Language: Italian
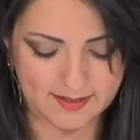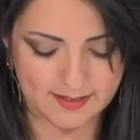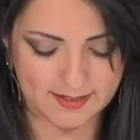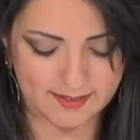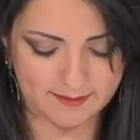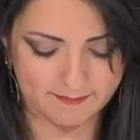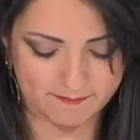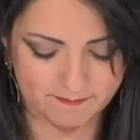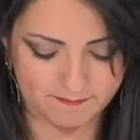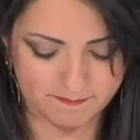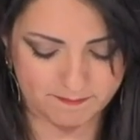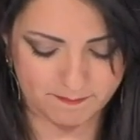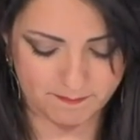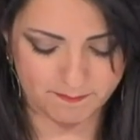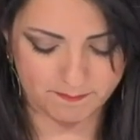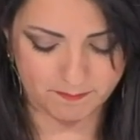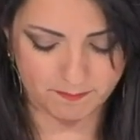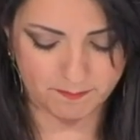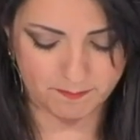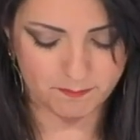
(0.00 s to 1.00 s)
Ehm,
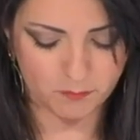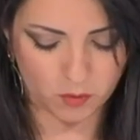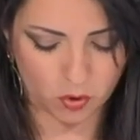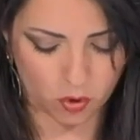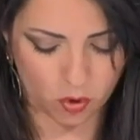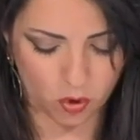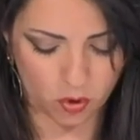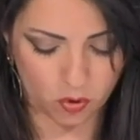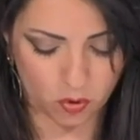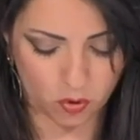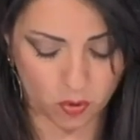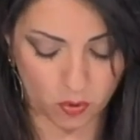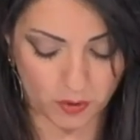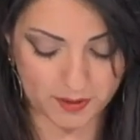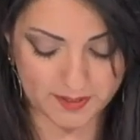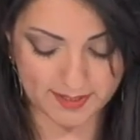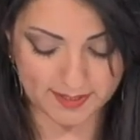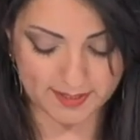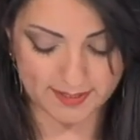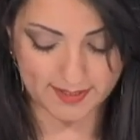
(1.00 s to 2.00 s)
con
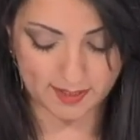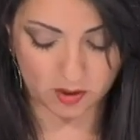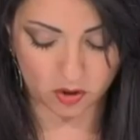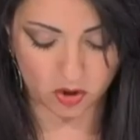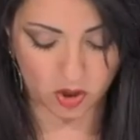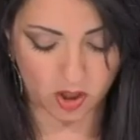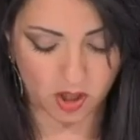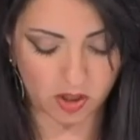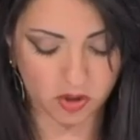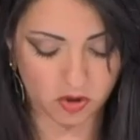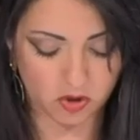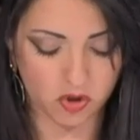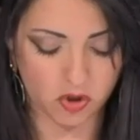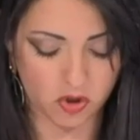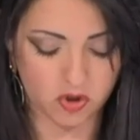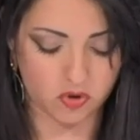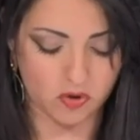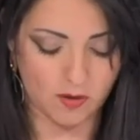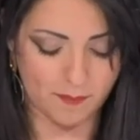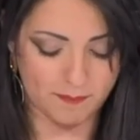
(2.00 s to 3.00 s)
cui siete
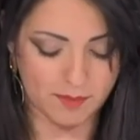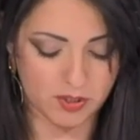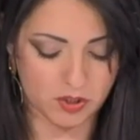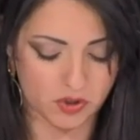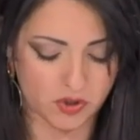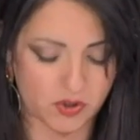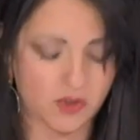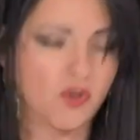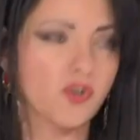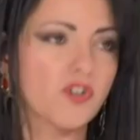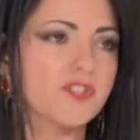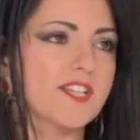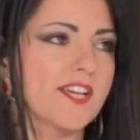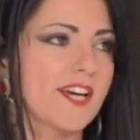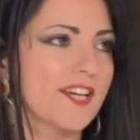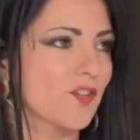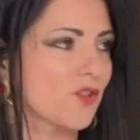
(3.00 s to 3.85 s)
d'accordo, sono ambiziose,